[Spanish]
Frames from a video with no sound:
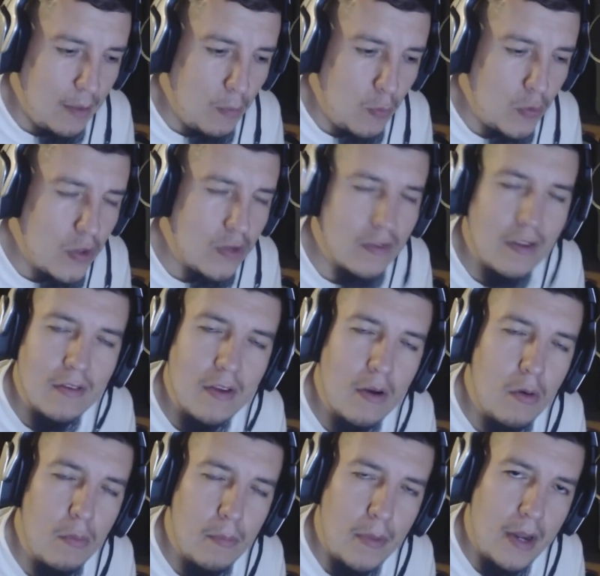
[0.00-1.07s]
eh, muchas hacen
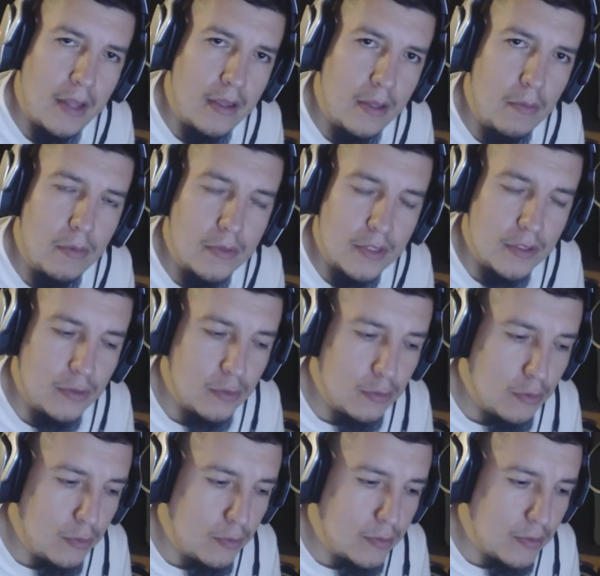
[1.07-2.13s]
comparativos en
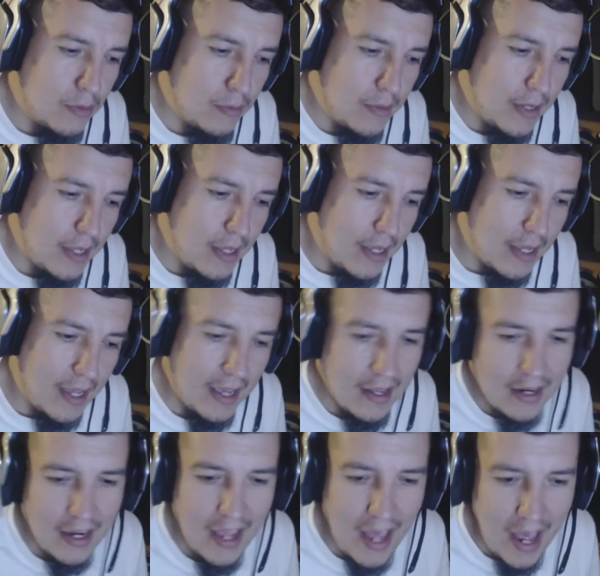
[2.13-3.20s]
YouTube sobre qué
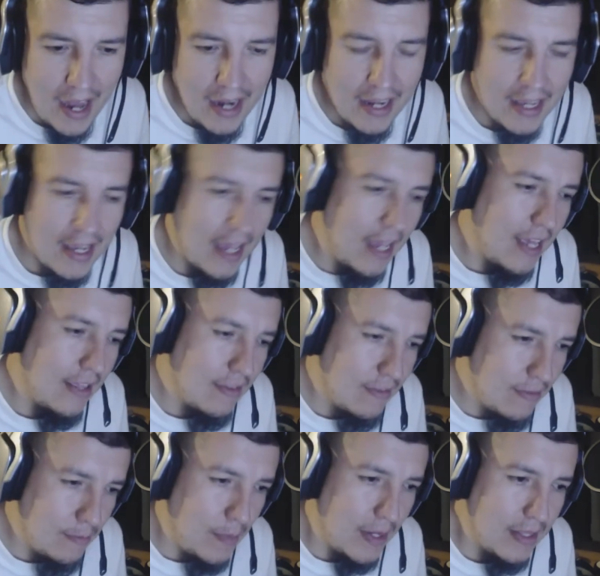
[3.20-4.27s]
es real y qué
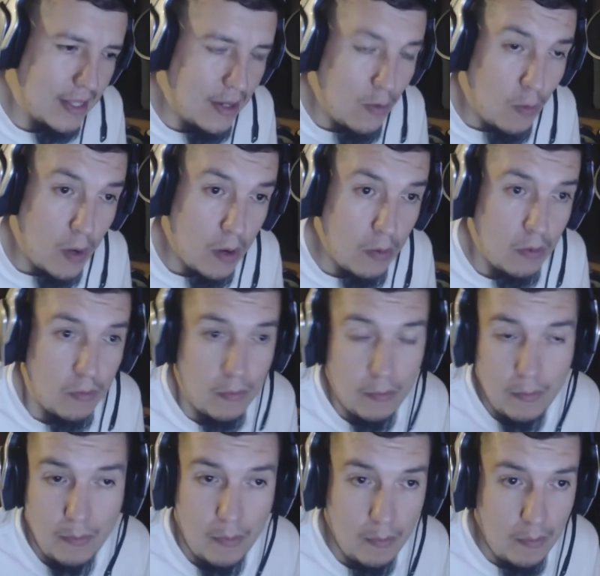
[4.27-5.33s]
es parte del juego.
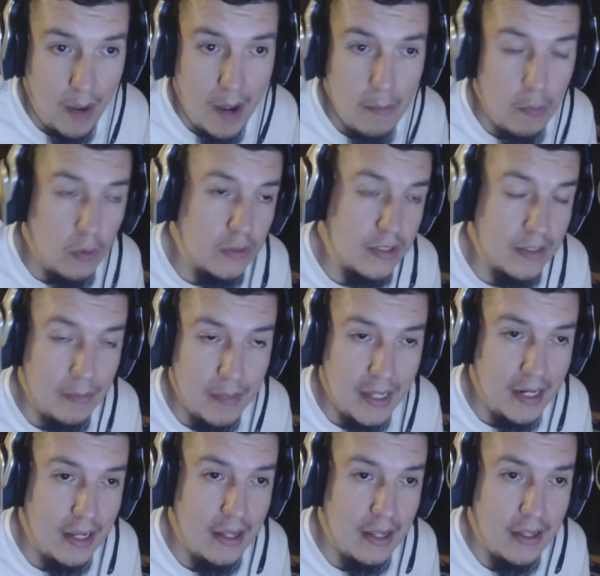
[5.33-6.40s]
Ambos se
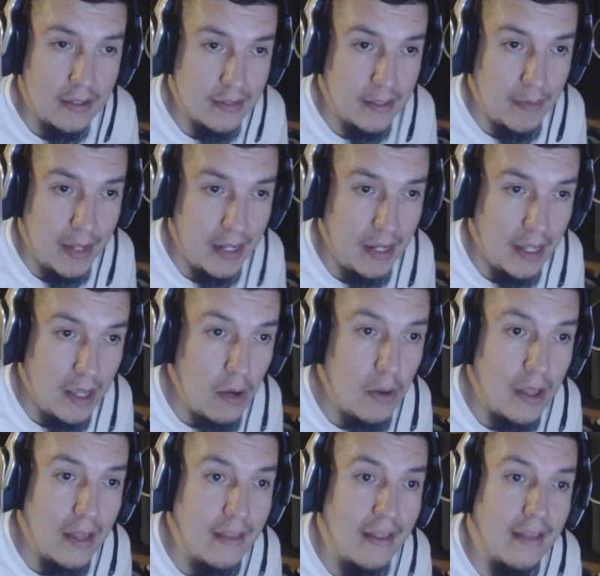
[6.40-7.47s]
mira, se ven
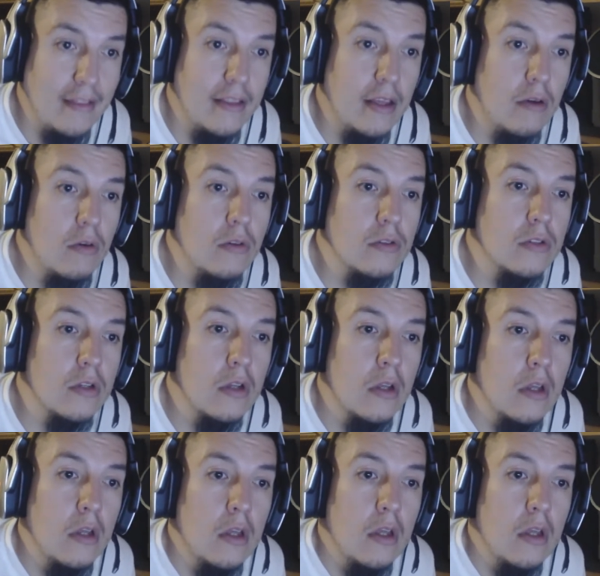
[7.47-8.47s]
idénticos.